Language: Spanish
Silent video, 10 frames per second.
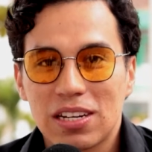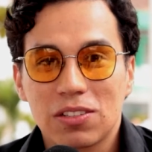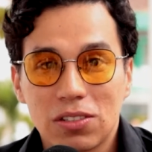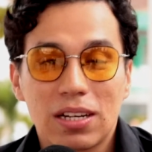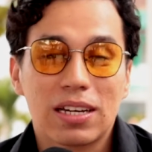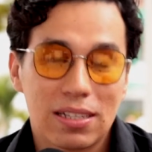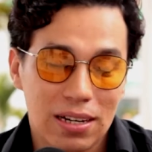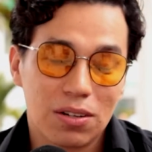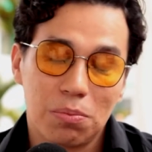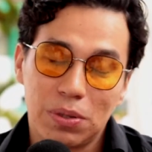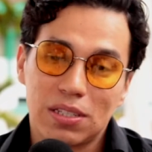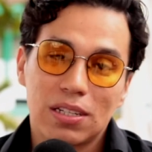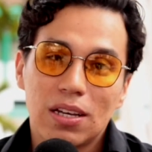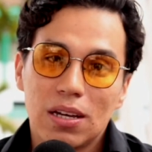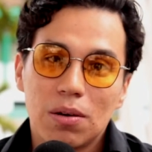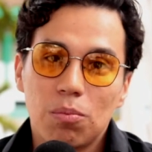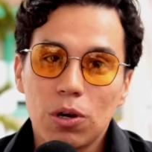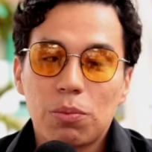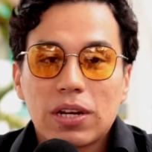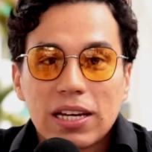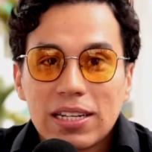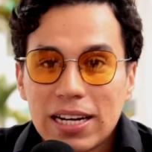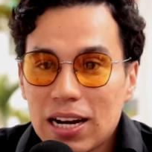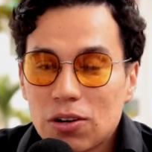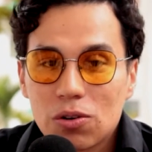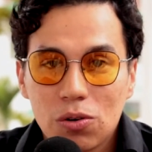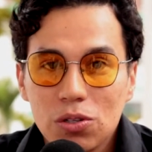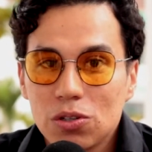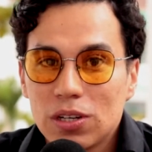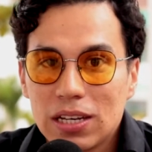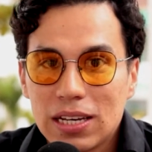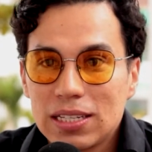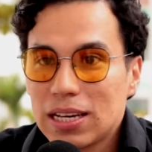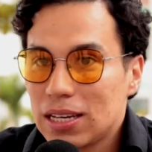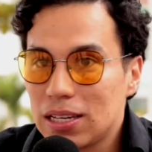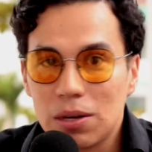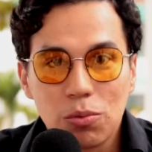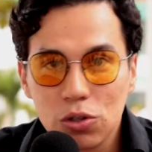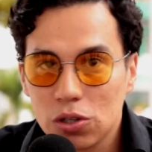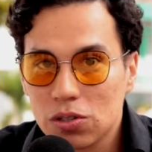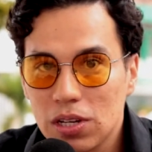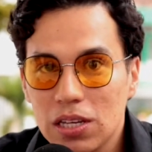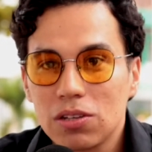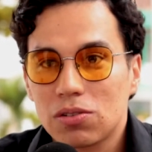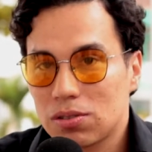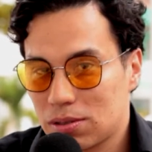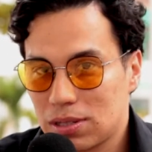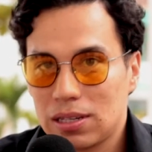de esa anécdota que es algo pues muy, porque era el orgullo de ella y de muchos niños